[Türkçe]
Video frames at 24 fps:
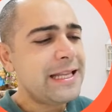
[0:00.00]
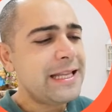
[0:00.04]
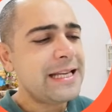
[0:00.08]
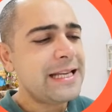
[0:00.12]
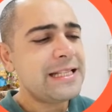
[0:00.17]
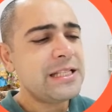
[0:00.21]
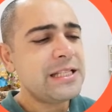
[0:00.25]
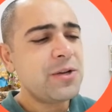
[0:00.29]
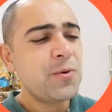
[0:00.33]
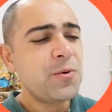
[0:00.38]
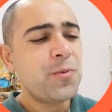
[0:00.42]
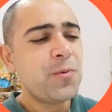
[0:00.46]

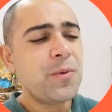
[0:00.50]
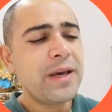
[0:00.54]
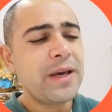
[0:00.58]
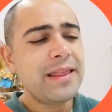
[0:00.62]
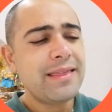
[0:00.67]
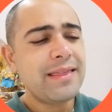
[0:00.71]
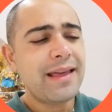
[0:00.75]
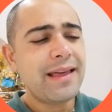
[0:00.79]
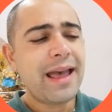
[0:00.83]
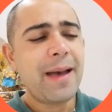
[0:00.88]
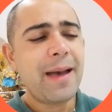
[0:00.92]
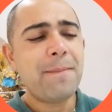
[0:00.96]
this
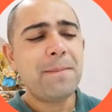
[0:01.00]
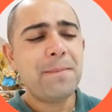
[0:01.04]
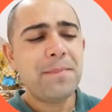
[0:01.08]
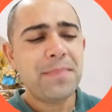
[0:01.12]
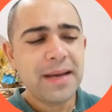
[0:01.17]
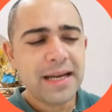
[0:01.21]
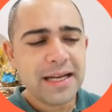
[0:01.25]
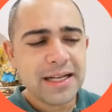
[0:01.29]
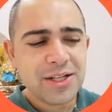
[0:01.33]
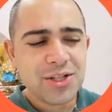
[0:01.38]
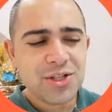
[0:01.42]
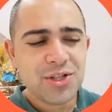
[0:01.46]
with a
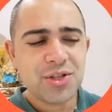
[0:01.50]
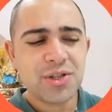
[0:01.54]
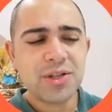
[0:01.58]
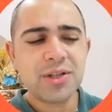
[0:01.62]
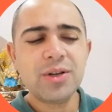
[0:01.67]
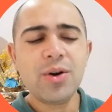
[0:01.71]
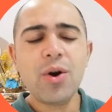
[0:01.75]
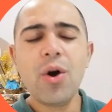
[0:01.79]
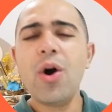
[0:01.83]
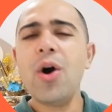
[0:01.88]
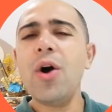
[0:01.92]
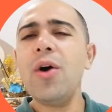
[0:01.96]

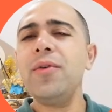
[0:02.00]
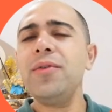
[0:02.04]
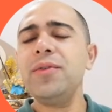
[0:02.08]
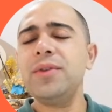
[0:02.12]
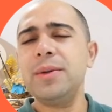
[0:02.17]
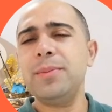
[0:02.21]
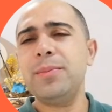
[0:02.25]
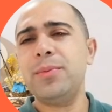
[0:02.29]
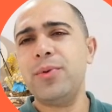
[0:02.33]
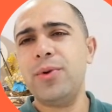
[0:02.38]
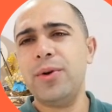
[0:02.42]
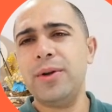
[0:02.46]
picture
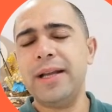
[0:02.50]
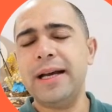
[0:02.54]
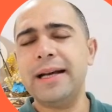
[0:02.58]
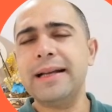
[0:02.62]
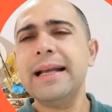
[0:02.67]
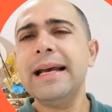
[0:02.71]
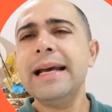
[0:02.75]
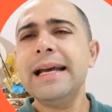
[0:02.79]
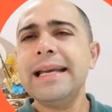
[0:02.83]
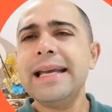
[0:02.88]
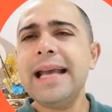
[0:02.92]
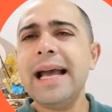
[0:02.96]
of the
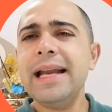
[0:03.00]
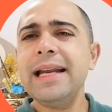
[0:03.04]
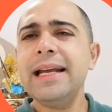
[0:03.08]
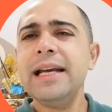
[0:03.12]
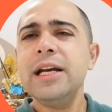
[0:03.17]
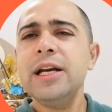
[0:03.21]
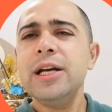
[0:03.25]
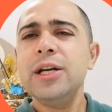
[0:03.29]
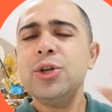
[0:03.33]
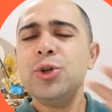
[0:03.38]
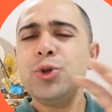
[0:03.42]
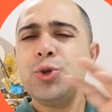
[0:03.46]
product.
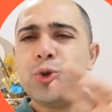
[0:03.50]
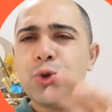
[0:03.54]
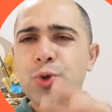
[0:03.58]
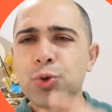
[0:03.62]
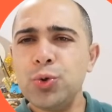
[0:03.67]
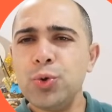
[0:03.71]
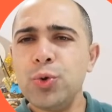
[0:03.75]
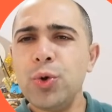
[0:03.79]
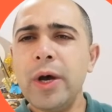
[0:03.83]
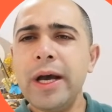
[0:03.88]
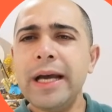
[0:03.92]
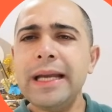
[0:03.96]
Yani
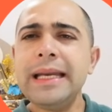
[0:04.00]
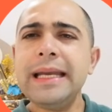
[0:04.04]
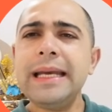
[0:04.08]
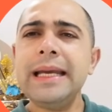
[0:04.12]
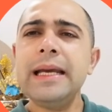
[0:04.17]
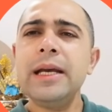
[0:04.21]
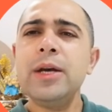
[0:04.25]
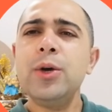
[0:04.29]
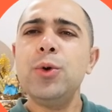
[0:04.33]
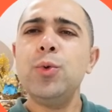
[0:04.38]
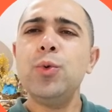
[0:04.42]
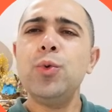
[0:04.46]
şunu
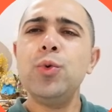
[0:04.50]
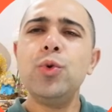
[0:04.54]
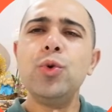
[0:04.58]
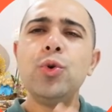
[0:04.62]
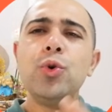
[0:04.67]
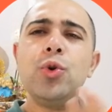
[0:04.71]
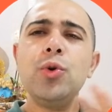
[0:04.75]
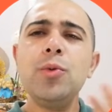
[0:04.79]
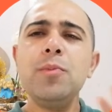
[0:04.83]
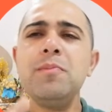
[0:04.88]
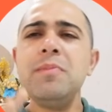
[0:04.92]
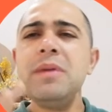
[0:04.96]
hani
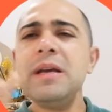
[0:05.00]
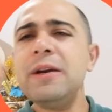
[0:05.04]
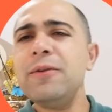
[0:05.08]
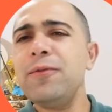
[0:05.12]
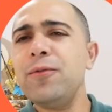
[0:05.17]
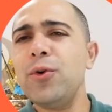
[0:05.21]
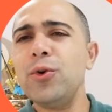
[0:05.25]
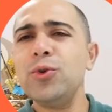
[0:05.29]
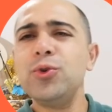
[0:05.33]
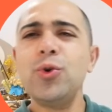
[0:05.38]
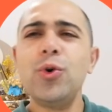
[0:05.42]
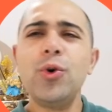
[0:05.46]
ürünün bir
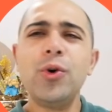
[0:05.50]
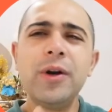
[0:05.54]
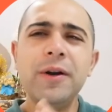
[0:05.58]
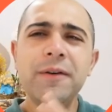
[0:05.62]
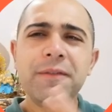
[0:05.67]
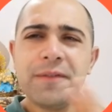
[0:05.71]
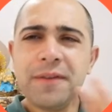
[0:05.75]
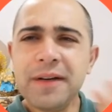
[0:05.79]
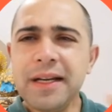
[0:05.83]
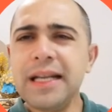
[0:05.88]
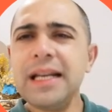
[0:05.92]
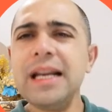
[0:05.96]

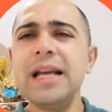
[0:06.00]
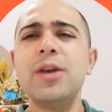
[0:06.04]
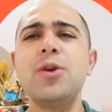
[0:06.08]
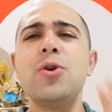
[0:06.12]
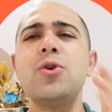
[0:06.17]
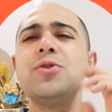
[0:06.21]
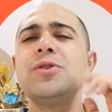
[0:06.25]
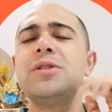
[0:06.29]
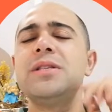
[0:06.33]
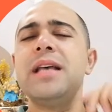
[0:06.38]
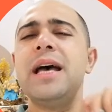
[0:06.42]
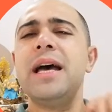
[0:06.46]
fotoğrafıyla
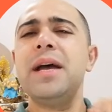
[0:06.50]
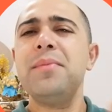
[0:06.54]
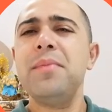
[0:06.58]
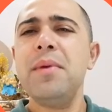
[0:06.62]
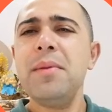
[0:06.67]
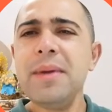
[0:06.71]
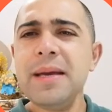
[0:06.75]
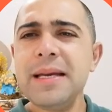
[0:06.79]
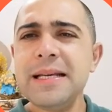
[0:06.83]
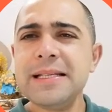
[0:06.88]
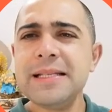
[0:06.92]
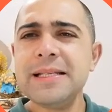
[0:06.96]

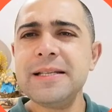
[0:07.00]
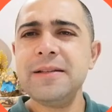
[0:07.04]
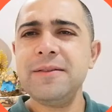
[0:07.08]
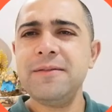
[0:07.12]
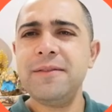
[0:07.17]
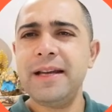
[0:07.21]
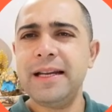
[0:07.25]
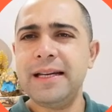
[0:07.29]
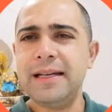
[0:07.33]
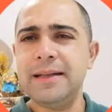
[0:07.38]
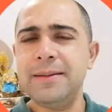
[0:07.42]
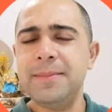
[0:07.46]
göstermeme
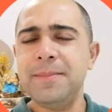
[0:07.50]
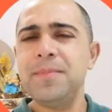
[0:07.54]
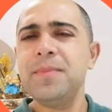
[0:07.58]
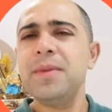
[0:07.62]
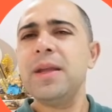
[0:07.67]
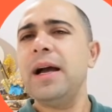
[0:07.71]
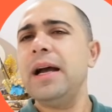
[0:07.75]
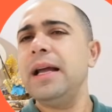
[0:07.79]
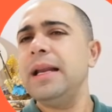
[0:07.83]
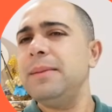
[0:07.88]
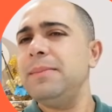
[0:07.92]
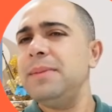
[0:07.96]
izin verin.
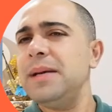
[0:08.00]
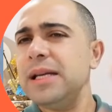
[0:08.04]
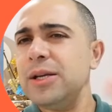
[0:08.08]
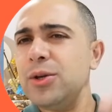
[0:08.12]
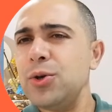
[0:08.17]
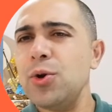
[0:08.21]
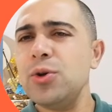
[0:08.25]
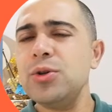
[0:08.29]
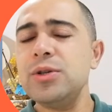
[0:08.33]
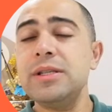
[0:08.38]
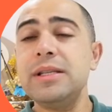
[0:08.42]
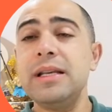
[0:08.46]
Hani bir
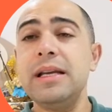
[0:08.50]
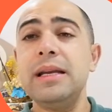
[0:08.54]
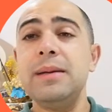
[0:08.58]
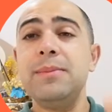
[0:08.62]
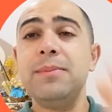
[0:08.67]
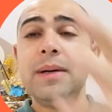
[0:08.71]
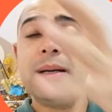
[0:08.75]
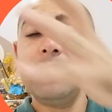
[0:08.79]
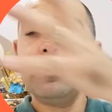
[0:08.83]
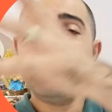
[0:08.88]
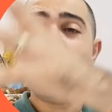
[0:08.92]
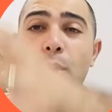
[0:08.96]

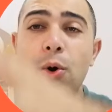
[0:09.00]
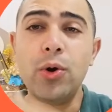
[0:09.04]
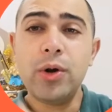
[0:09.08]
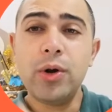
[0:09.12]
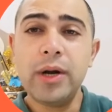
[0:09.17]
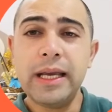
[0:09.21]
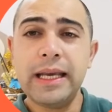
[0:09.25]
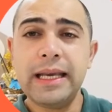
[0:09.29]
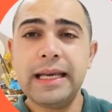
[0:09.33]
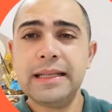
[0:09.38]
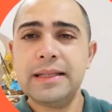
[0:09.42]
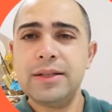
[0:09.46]
göstereyim. Bakın bir
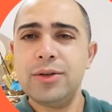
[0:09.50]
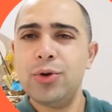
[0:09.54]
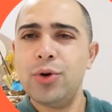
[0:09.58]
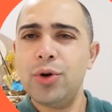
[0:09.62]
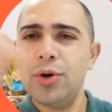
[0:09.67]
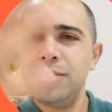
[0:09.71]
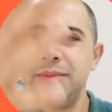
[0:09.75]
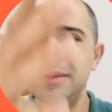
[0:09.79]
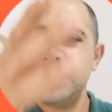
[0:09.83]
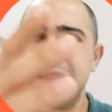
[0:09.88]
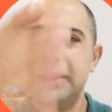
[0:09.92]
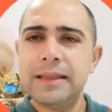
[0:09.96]
örnek
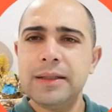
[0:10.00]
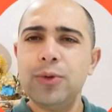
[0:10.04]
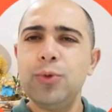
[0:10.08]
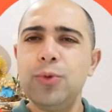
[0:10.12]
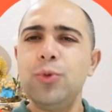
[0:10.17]
getiriyorum.